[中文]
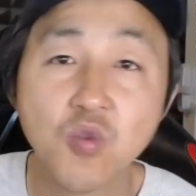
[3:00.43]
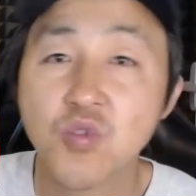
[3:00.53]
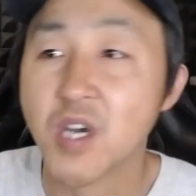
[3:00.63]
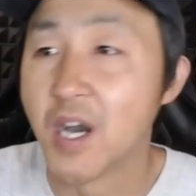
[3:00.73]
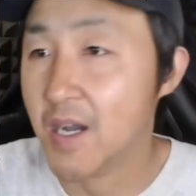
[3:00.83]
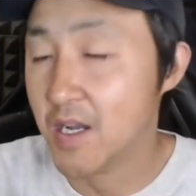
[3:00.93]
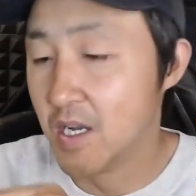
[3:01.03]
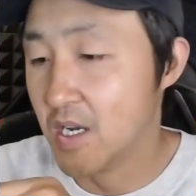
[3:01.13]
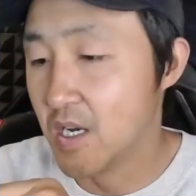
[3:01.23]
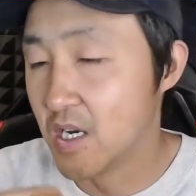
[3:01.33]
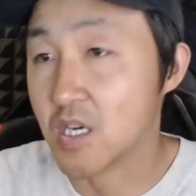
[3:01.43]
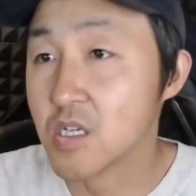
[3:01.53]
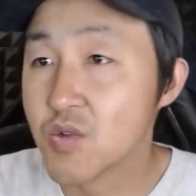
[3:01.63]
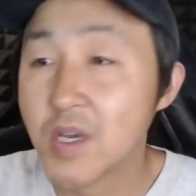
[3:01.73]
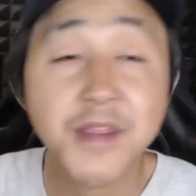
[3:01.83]
钟的核
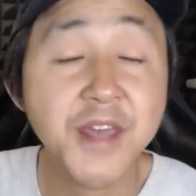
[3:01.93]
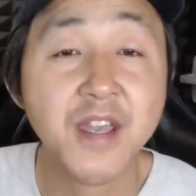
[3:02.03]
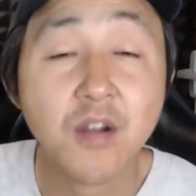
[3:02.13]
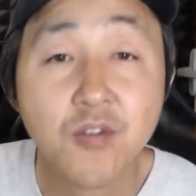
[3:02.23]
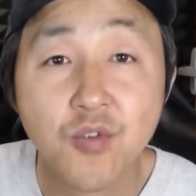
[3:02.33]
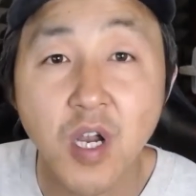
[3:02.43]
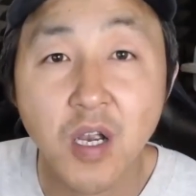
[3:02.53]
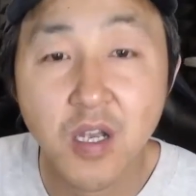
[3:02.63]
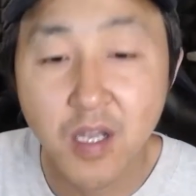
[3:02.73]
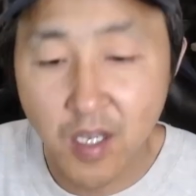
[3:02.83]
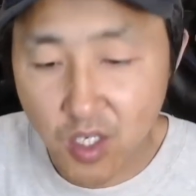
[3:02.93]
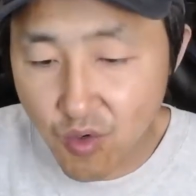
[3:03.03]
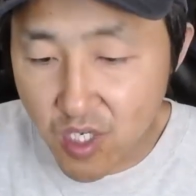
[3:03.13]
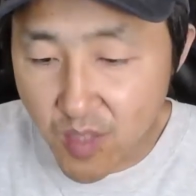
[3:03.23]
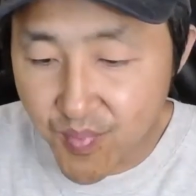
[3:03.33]
酸采样圈，
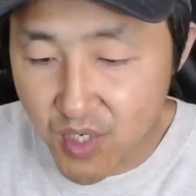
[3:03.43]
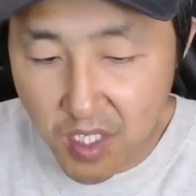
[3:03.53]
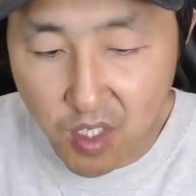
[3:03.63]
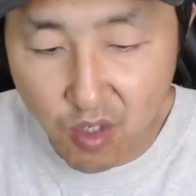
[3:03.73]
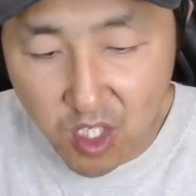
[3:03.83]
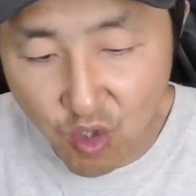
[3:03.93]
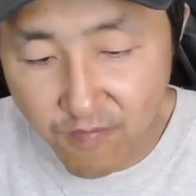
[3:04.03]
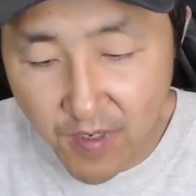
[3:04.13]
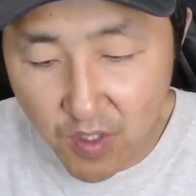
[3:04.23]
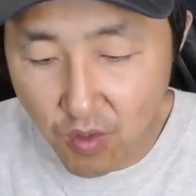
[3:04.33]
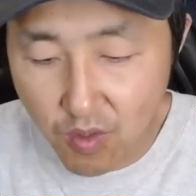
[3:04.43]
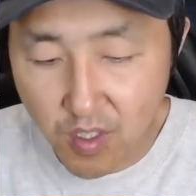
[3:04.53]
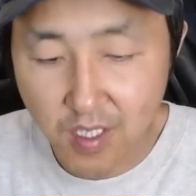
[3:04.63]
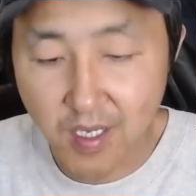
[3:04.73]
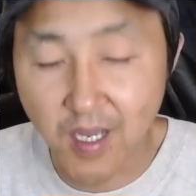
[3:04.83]
就是你步行走15分钟
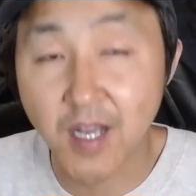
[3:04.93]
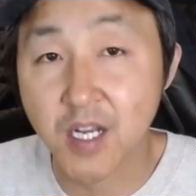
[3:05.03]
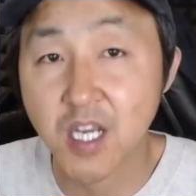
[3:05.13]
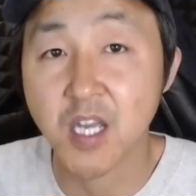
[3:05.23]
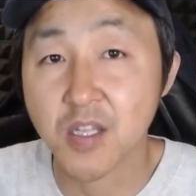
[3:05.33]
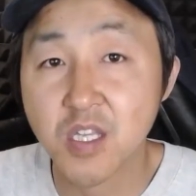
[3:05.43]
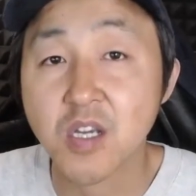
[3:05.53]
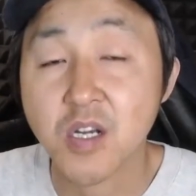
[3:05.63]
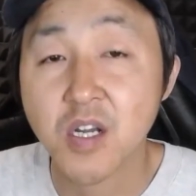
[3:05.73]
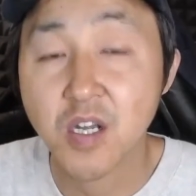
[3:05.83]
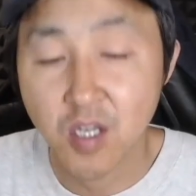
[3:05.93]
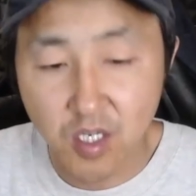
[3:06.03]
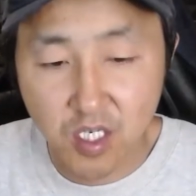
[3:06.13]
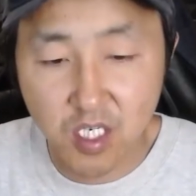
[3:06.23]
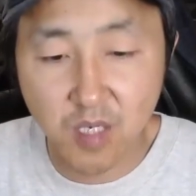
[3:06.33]
啊，肯定
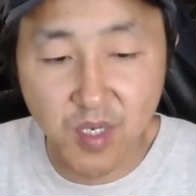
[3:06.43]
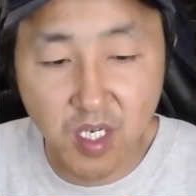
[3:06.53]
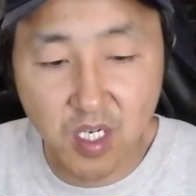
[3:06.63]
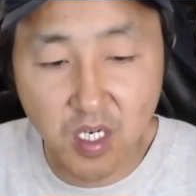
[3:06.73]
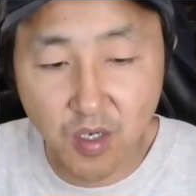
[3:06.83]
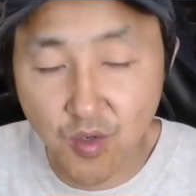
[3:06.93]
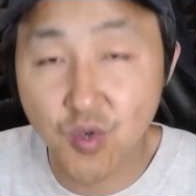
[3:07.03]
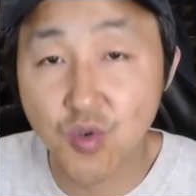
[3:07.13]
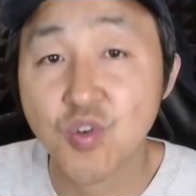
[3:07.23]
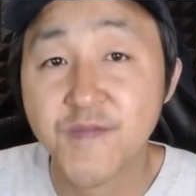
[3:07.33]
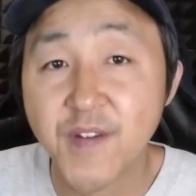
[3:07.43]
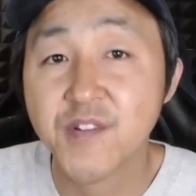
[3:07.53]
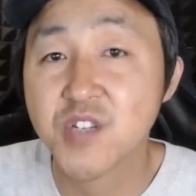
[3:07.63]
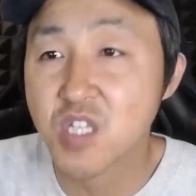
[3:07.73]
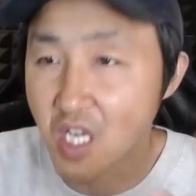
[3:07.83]
这么一个区域范
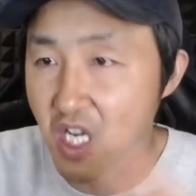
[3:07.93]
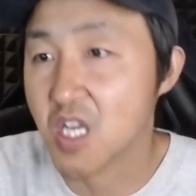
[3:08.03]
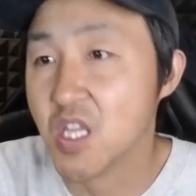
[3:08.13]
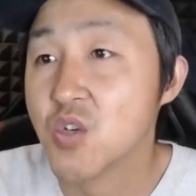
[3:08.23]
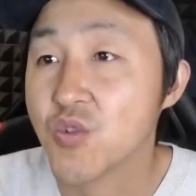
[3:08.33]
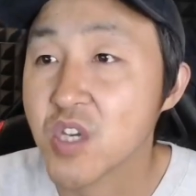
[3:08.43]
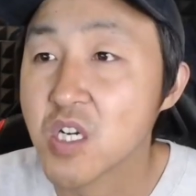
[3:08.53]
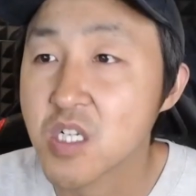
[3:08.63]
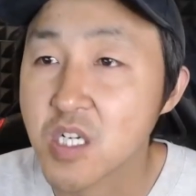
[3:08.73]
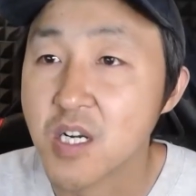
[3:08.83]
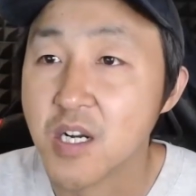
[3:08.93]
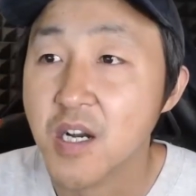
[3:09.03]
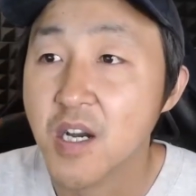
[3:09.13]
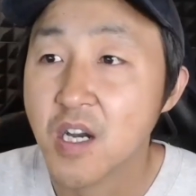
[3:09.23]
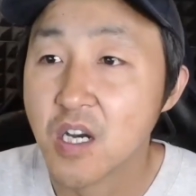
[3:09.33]
围之内肯定有一个这个
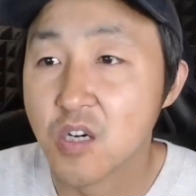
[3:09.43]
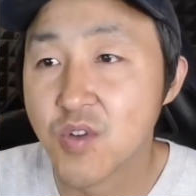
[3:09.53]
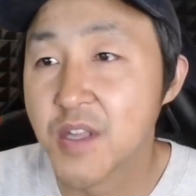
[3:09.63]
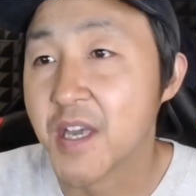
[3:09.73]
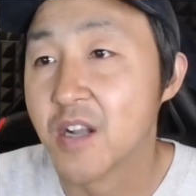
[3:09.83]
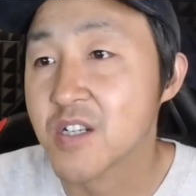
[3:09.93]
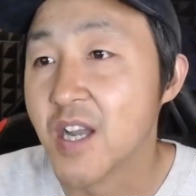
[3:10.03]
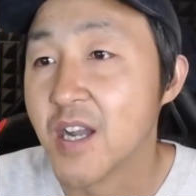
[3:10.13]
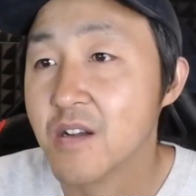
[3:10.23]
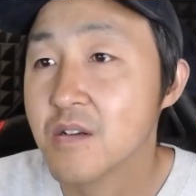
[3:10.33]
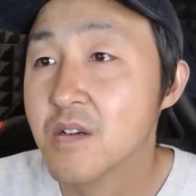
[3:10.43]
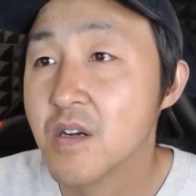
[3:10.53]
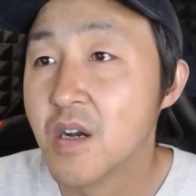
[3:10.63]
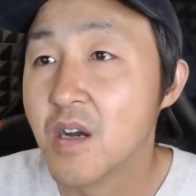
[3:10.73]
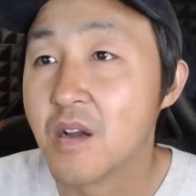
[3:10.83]
核酸采样站
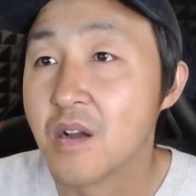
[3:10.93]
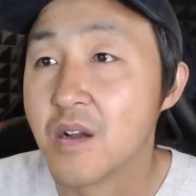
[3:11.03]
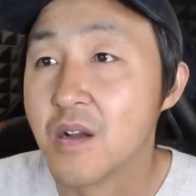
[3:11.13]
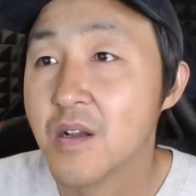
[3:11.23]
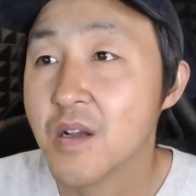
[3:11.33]
啊。